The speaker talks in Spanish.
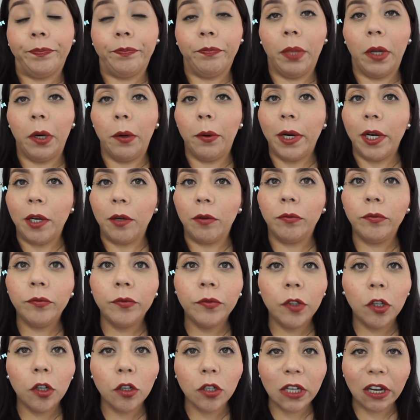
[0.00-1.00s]
Pero bueno,
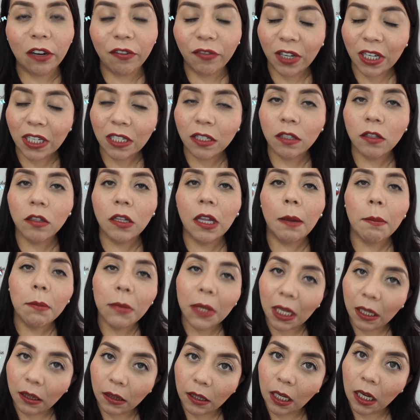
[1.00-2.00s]
los cafés
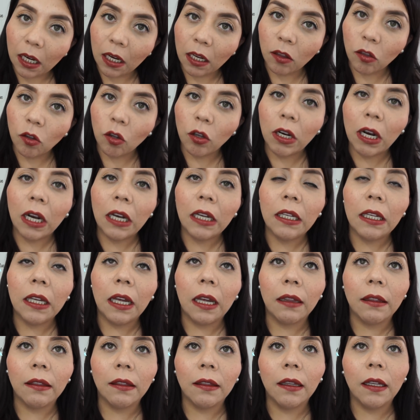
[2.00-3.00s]
también tienen
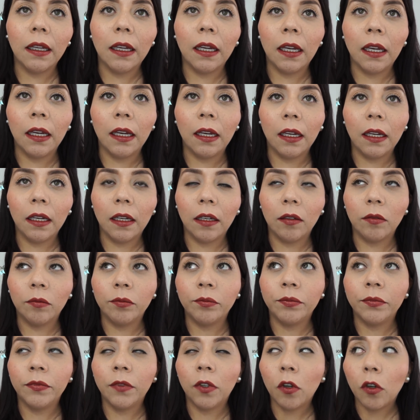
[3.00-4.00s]
tonalidad eh,
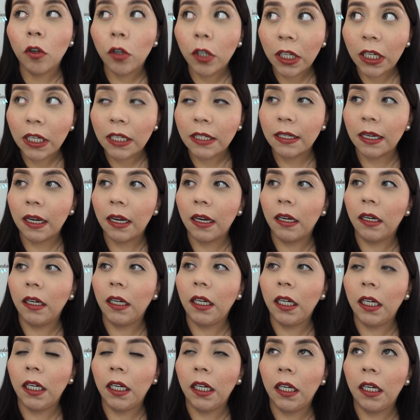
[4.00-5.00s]
rojiza
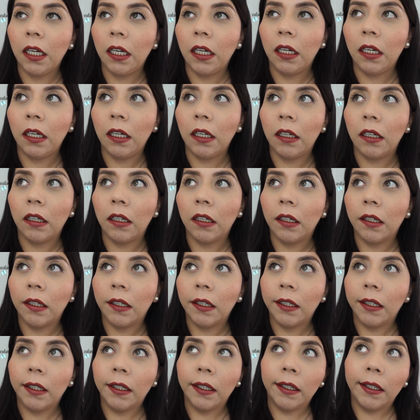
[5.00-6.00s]
y,
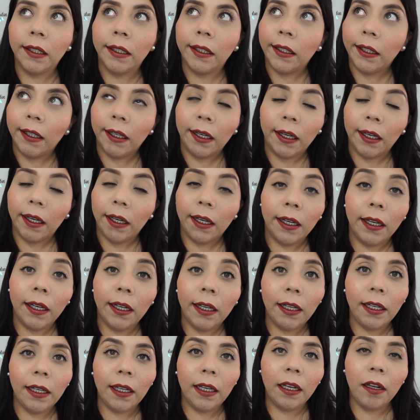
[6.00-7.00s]

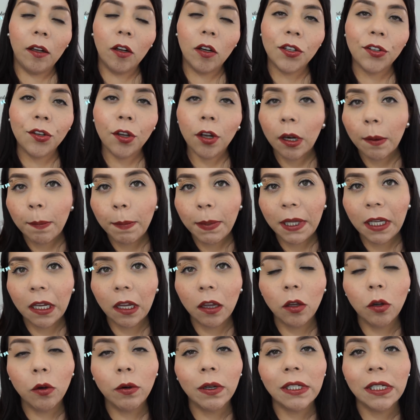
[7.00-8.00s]
y lo estoy
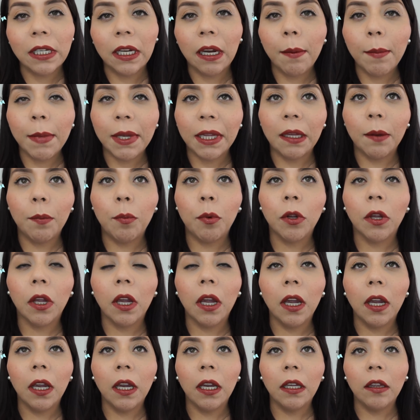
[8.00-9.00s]
repitiendo básicamente
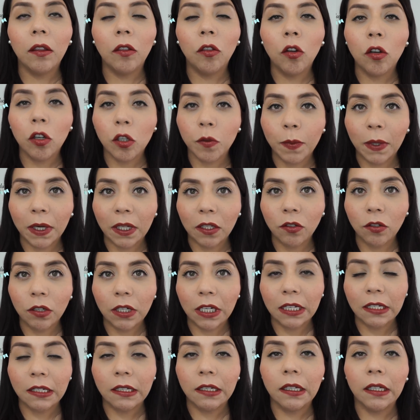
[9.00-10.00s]
porque dos
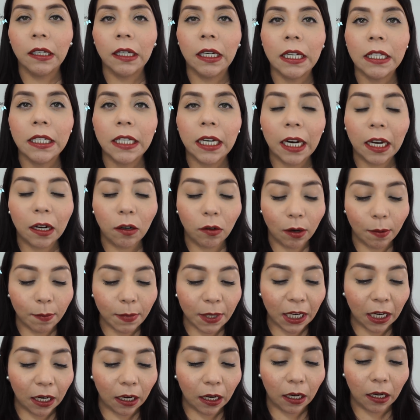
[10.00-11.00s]
personas que llegaron a
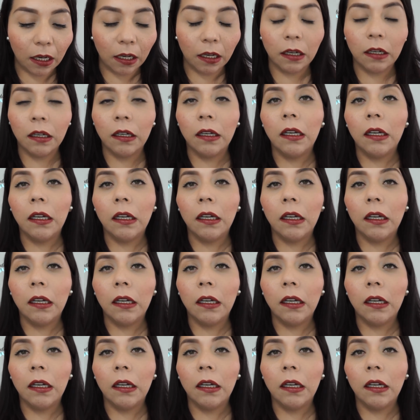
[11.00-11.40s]
mi canal